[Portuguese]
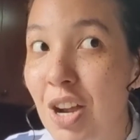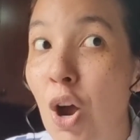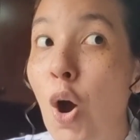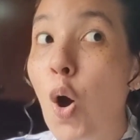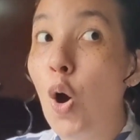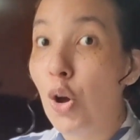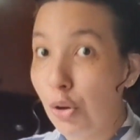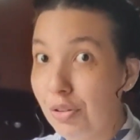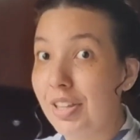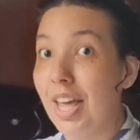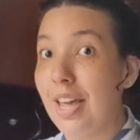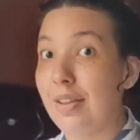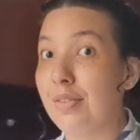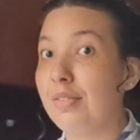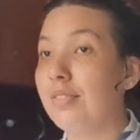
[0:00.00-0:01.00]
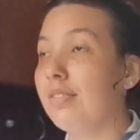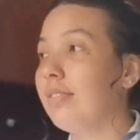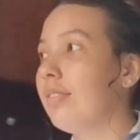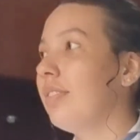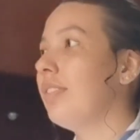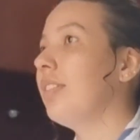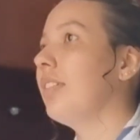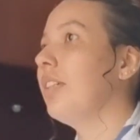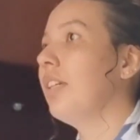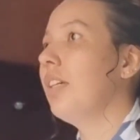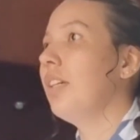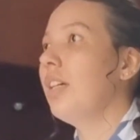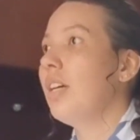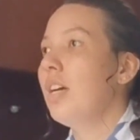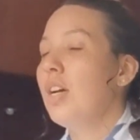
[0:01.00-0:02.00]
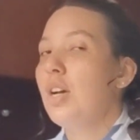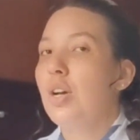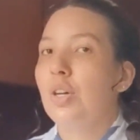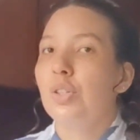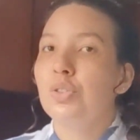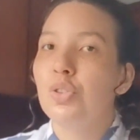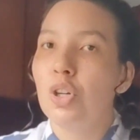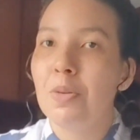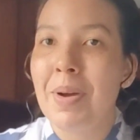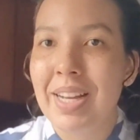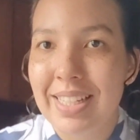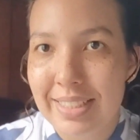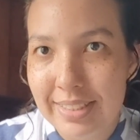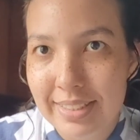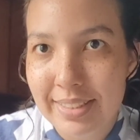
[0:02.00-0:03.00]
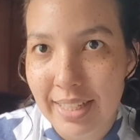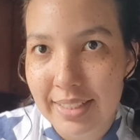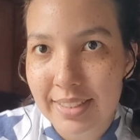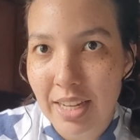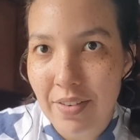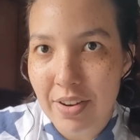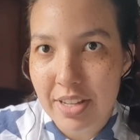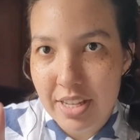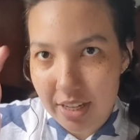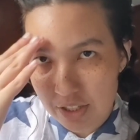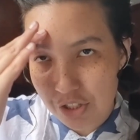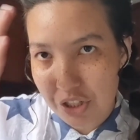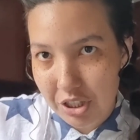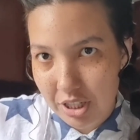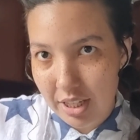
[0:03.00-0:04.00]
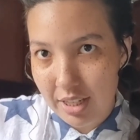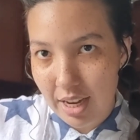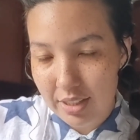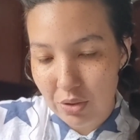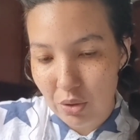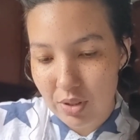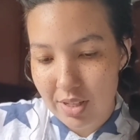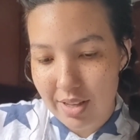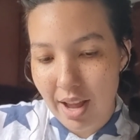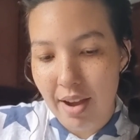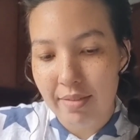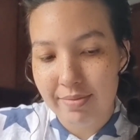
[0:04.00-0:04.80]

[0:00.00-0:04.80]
ou eu tenho? Tô numa crise existencial aqui de raciocinar.